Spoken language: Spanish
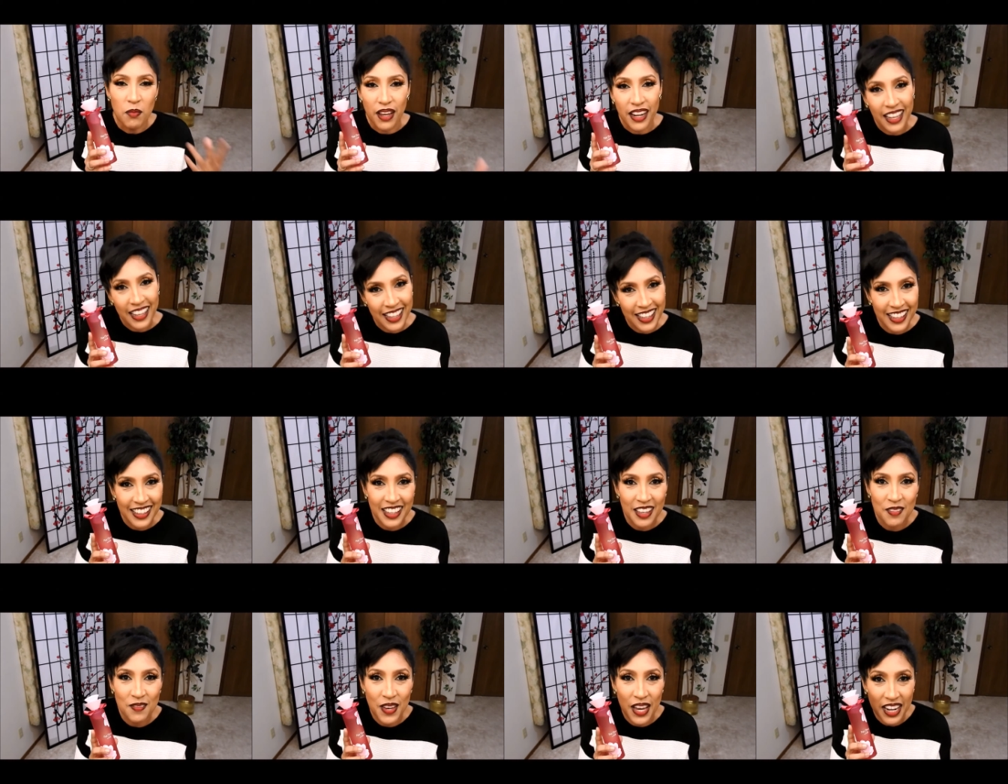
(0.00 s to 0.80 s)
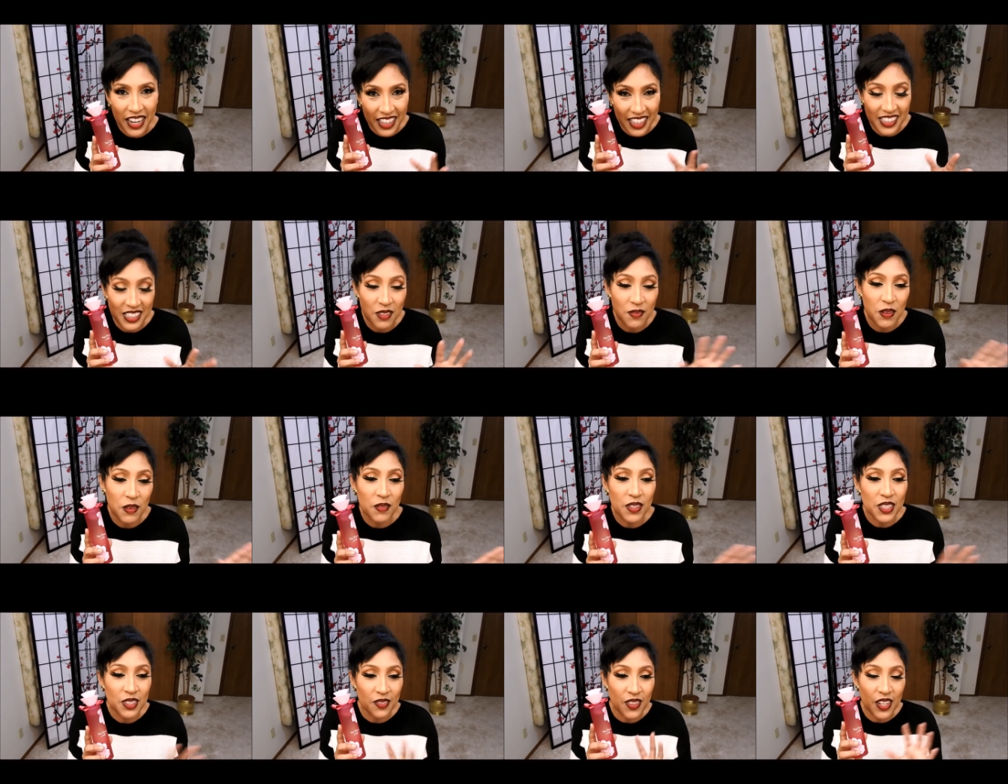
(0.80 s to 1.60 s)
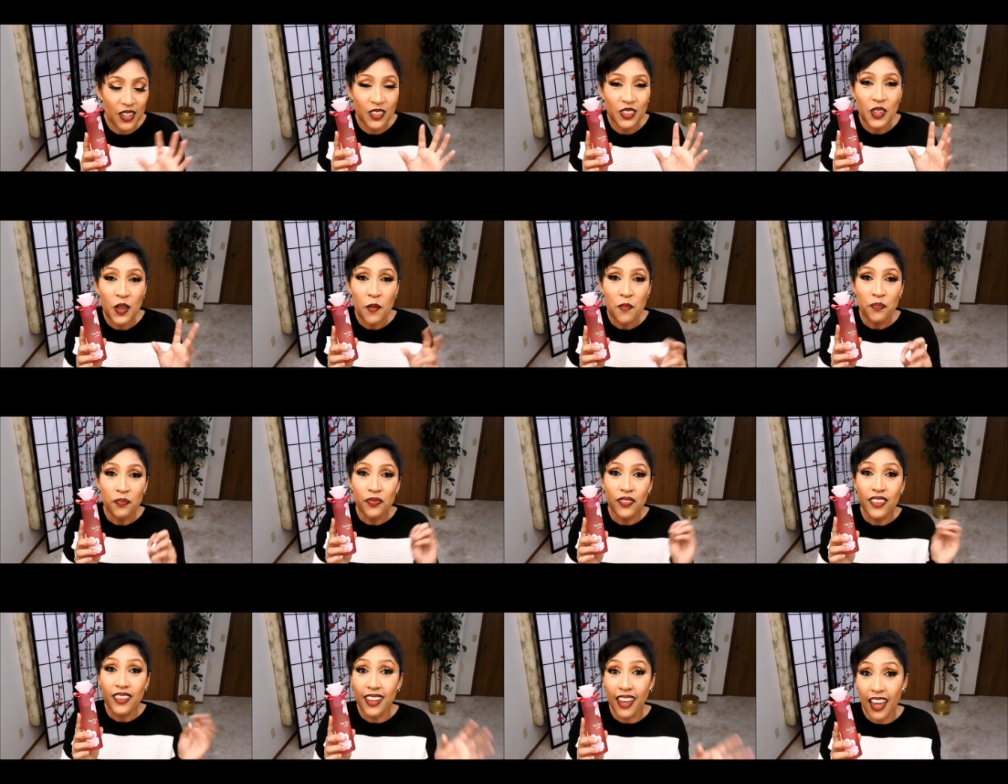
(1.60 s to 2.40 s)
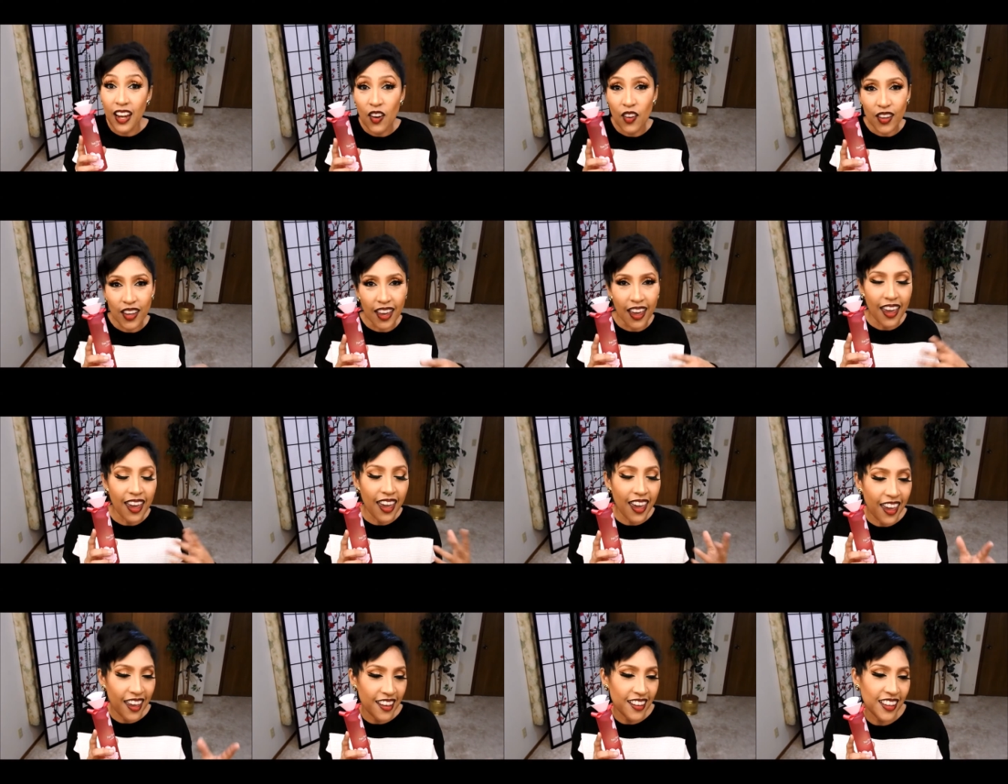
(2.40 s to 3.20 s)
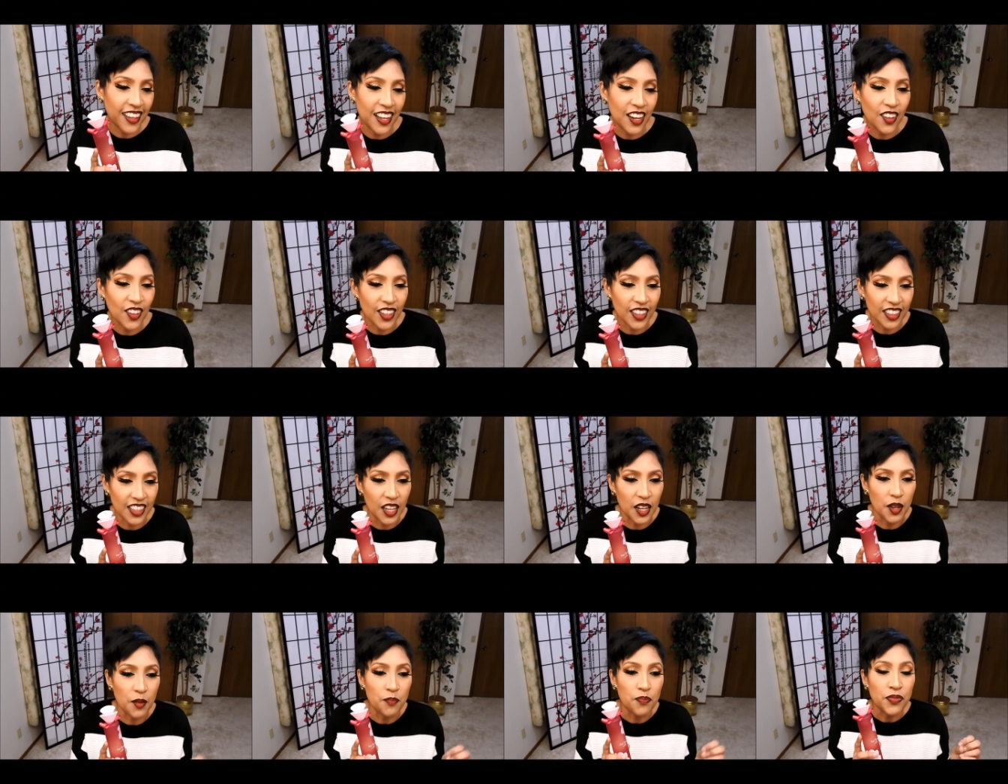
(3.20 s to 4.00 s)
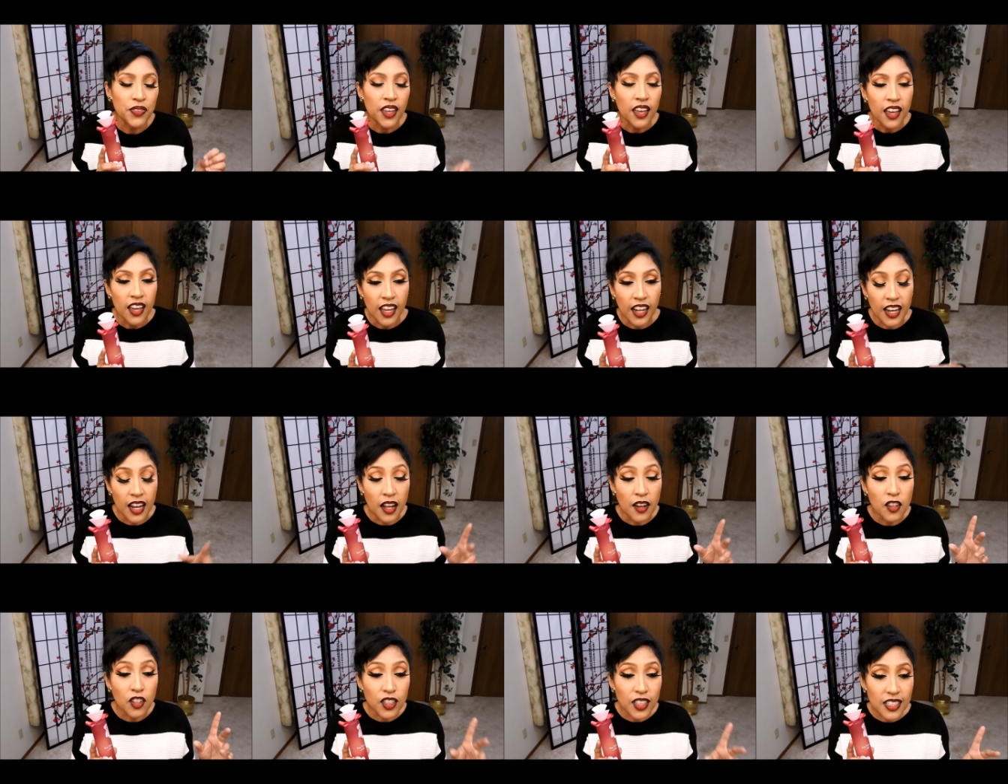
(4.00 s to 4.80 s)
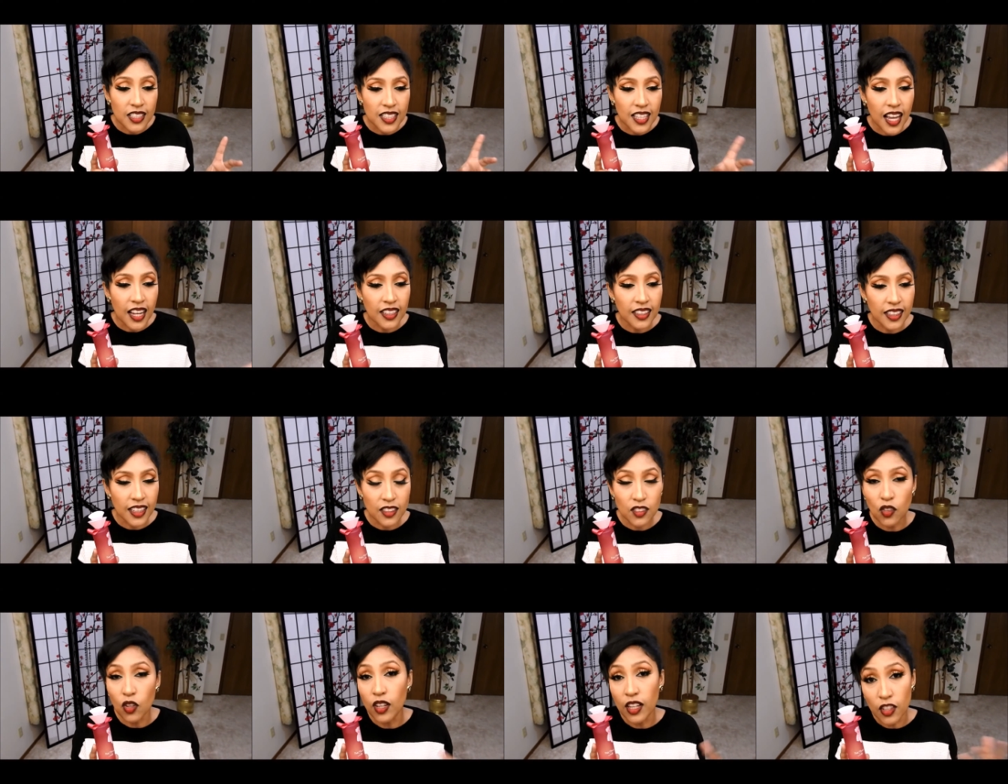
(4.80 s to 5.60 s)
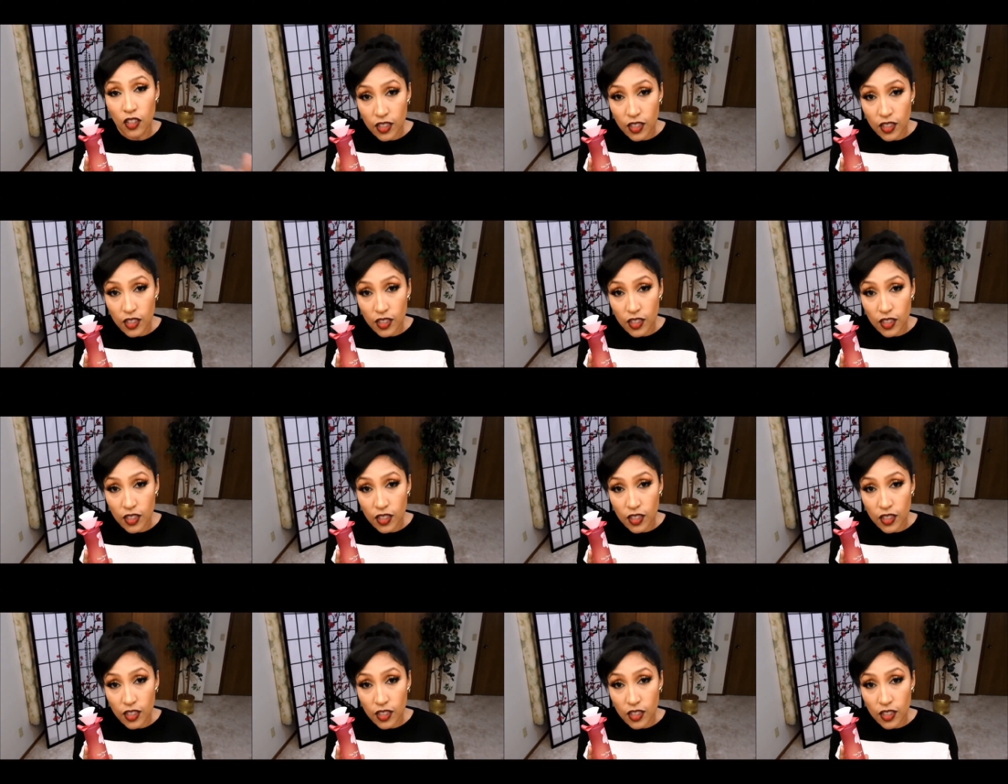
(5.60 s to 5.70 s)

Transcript: para, para que sepan más o menos qué es lo que es, qué es lo que tiene. En las notas altas o las